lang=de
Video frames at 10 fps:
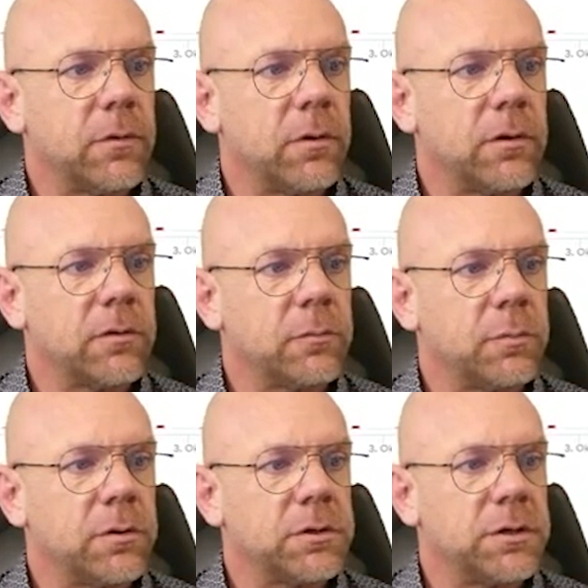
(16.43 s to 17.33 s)
Earnings
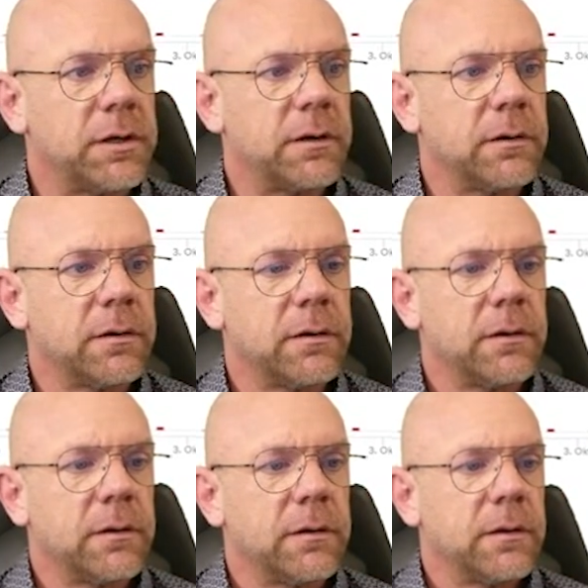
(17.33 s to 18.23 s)
per Share
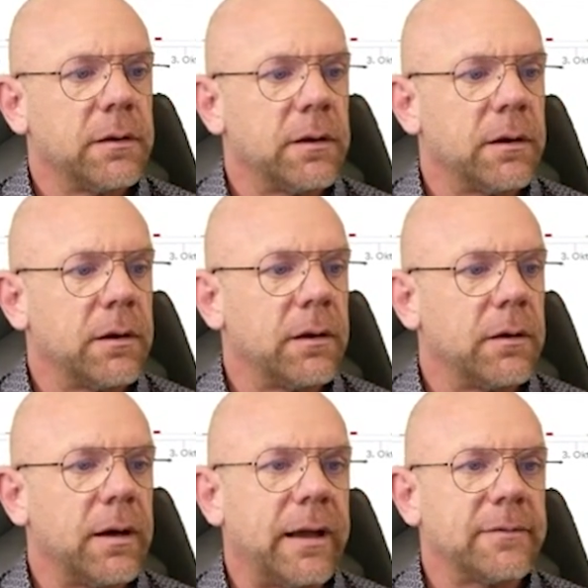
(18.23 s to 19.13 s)

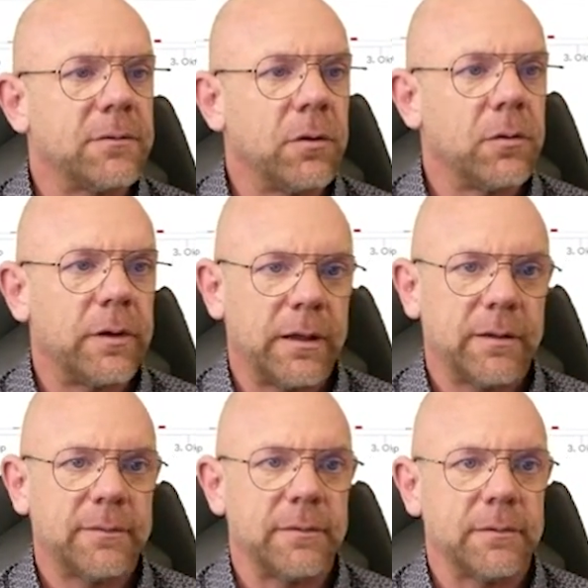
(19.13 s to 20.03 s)

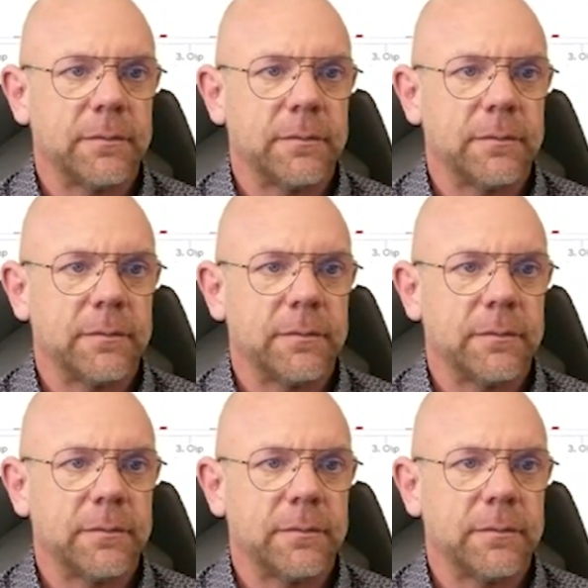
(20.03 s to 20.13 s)
1,89.